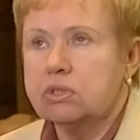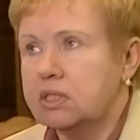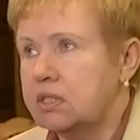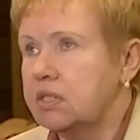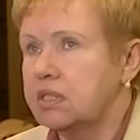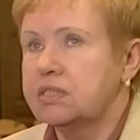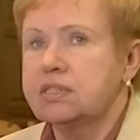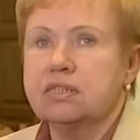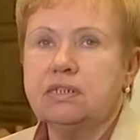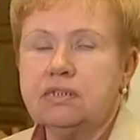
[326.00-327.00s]

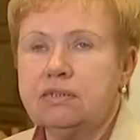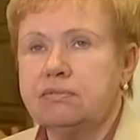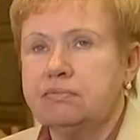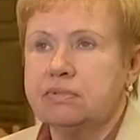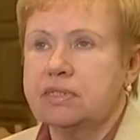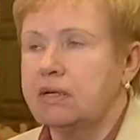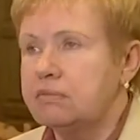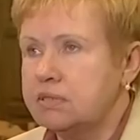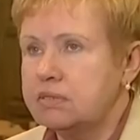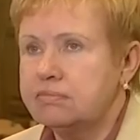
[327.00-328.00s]
Тенденции
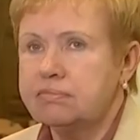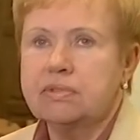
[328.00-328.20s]
таковы.